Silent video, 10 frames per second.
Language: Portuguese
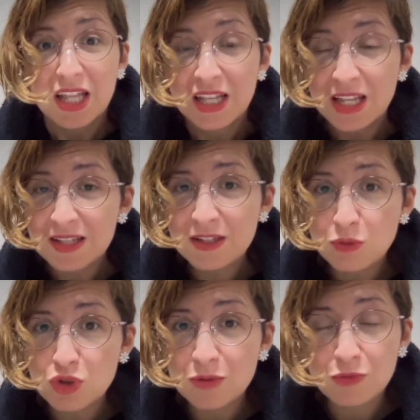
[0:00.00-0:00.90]
Nesse
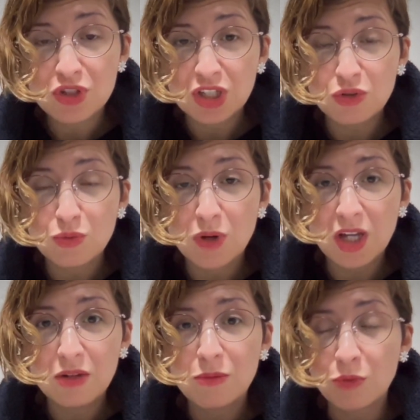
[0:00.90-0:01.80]
último dia do ano,